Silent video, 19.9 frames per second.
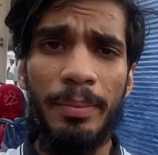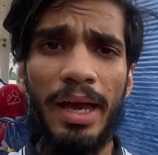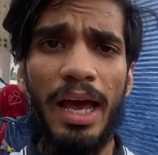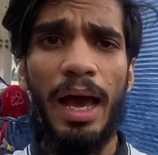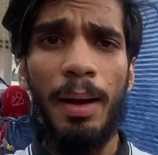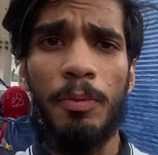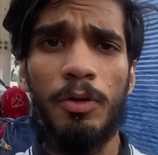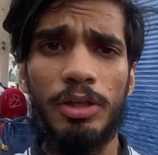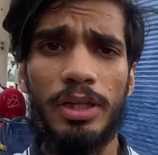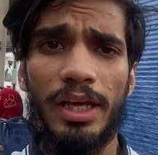में
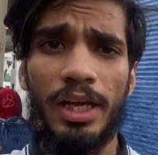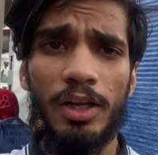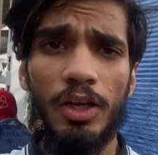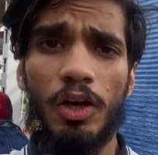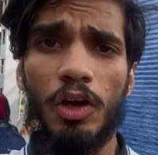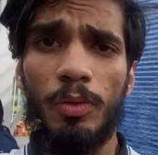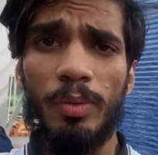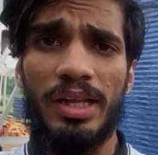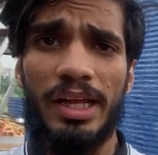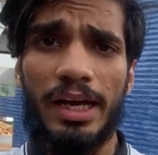आपको देखने
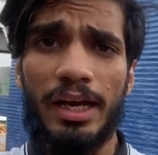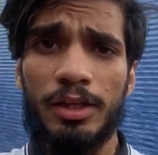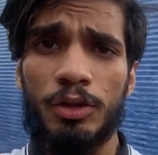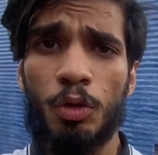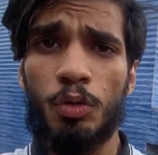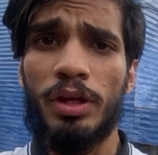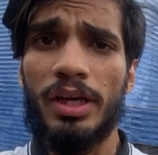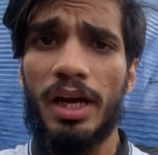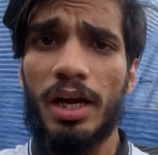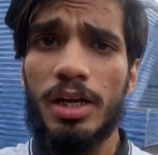को मिलेगा
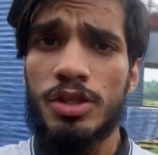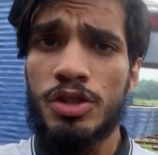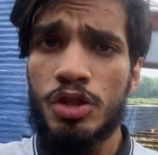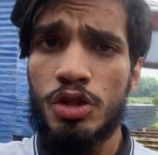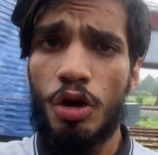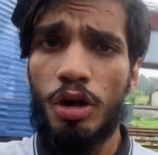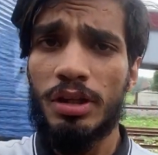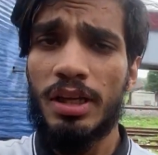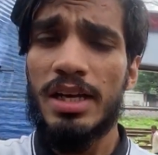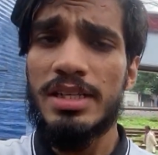दुनिया का
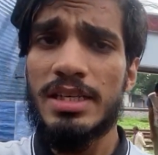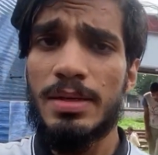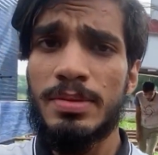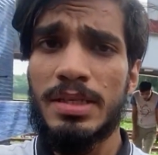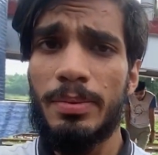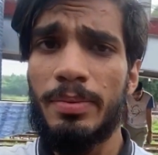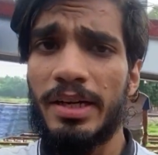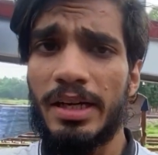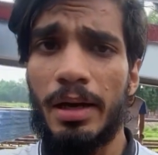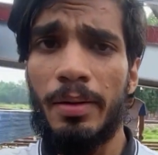चौथा
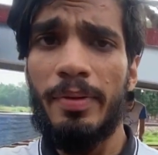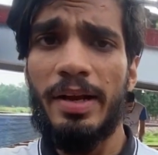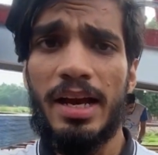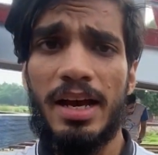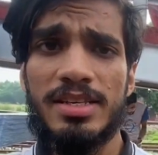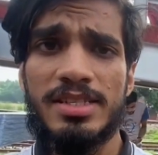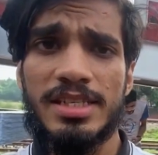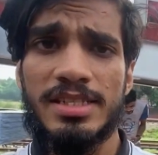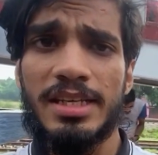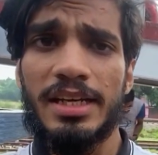सबसे बड़ा
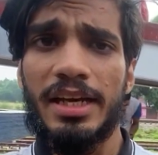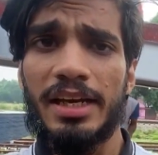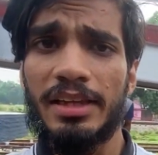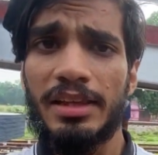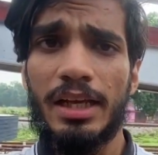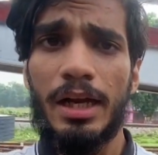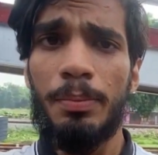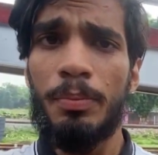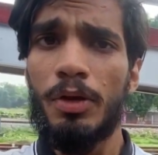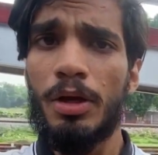बैराज जिसे
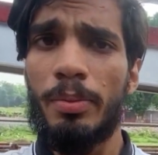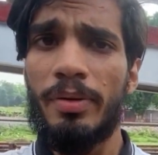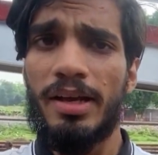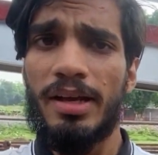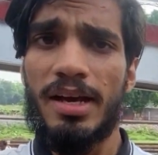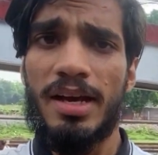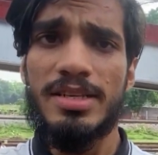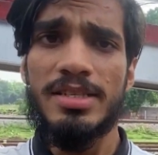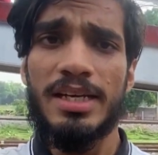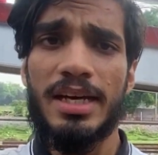इंदिरापुरी
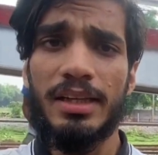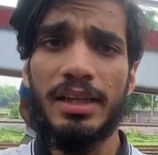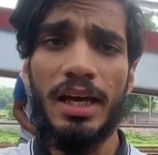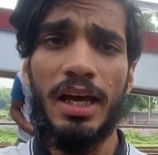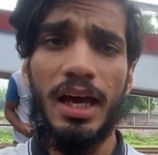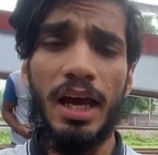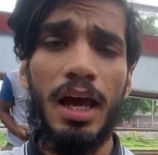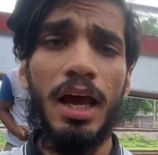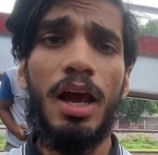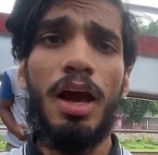बैराज कहते
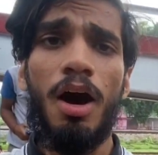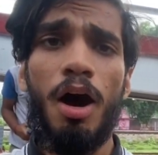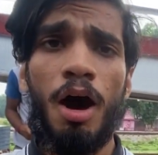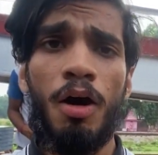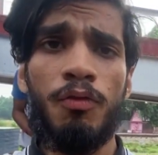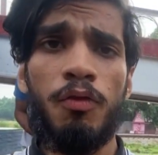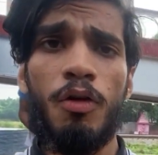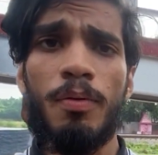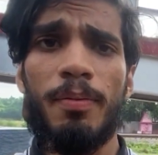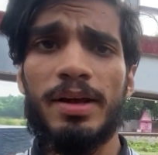हैं और
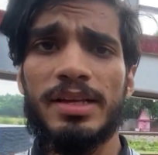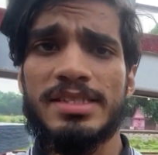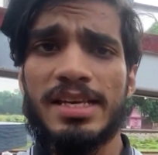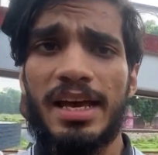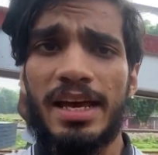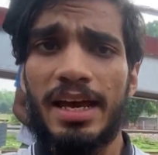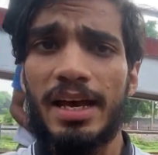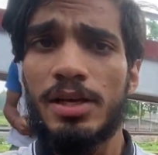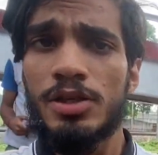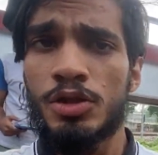वो बसा
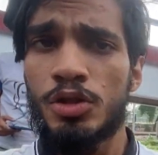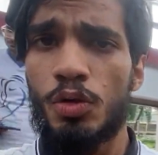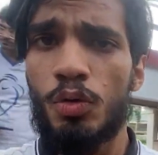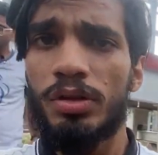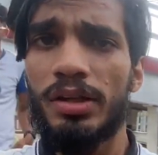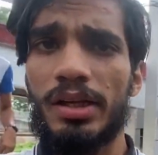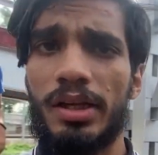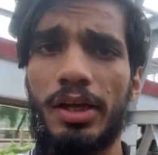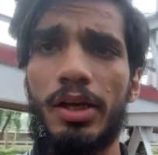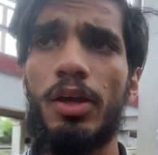है
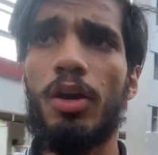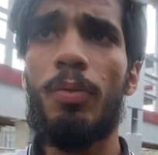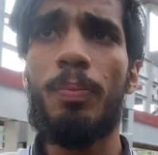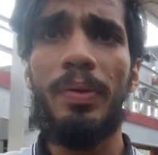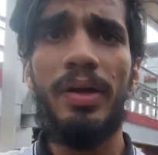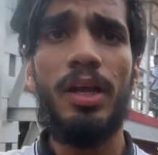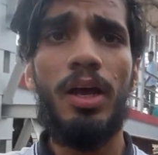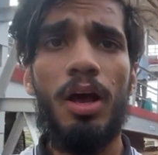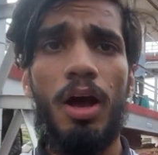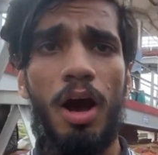सोन नदी के
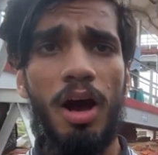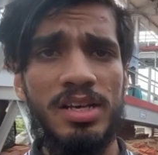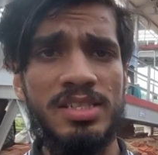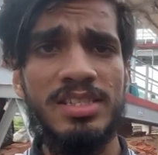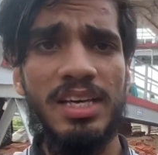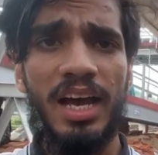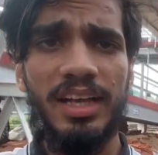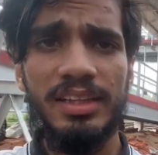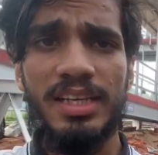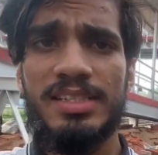ऊपर और
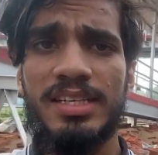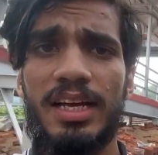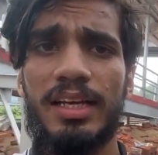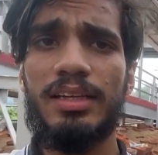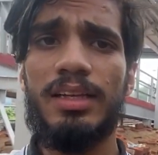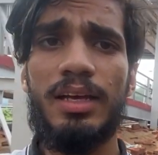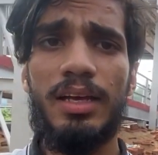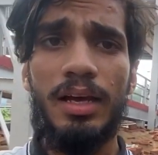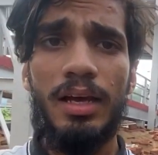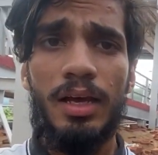साथ ही
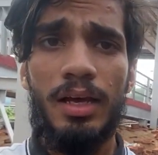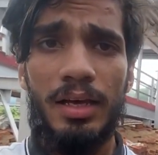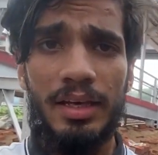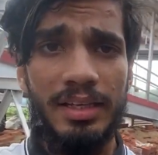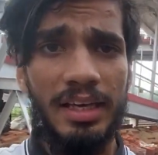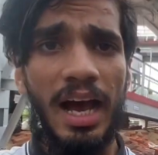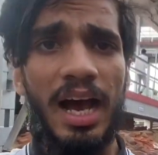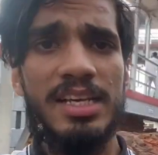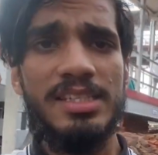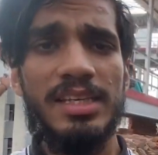साथ
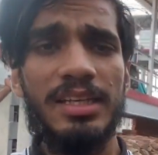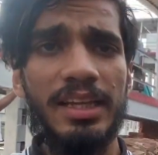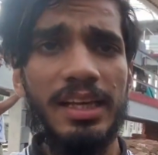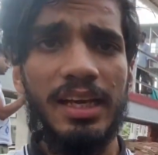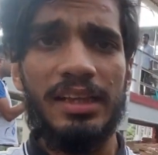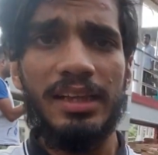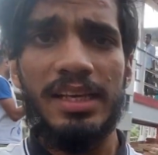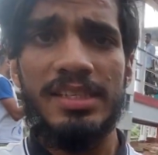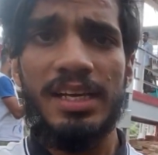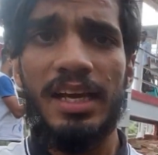यहाँ से
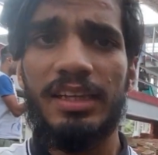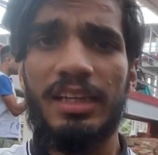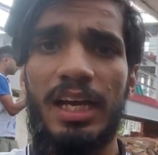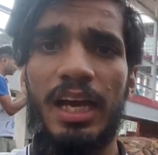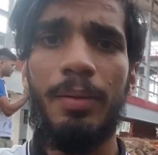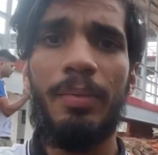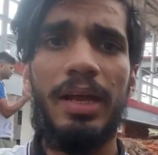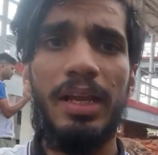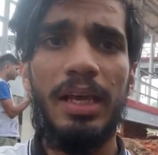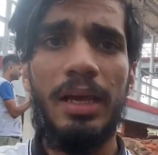निकलते साथ ही
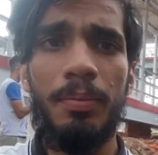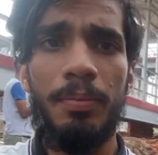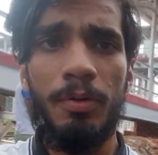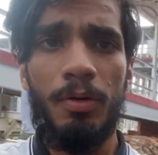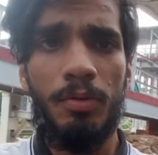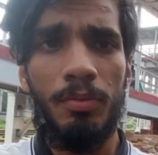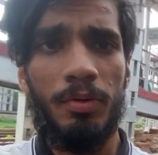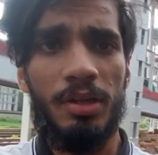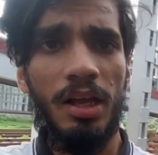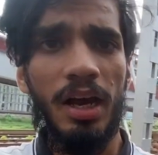हमारी अब
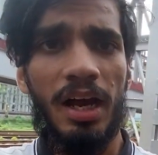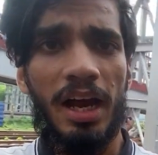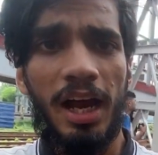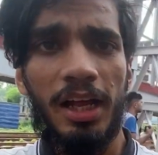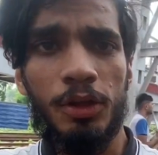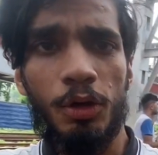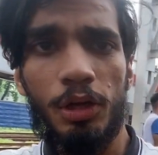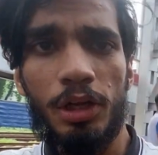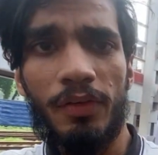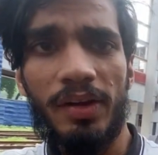
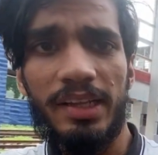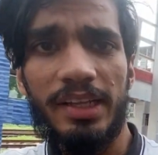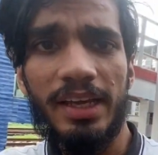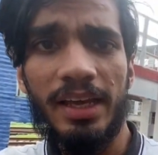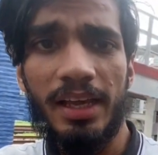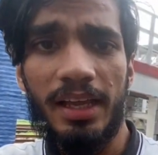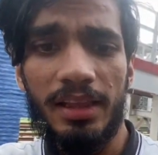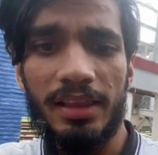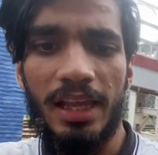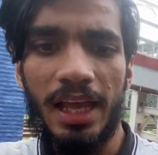मुलाकात होने वाली
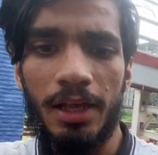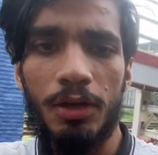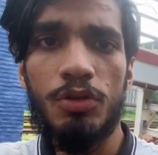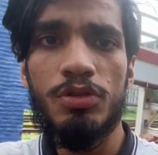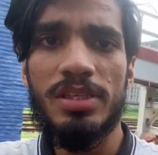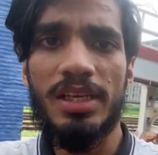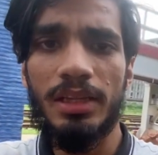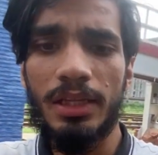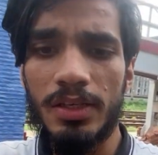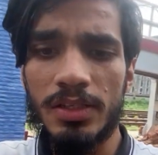है नेहरू
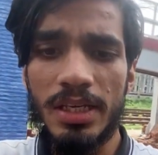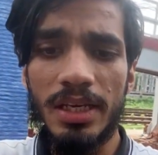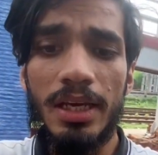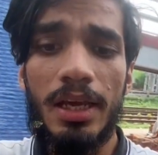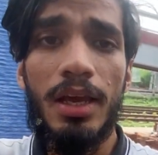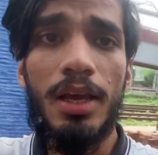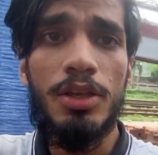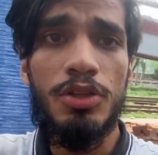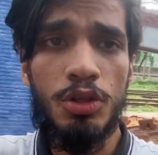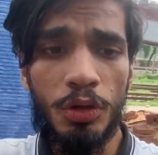सेतु से
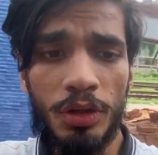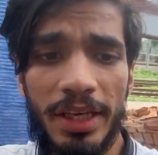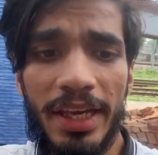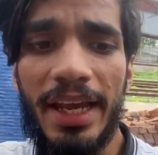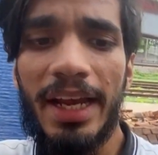जो कि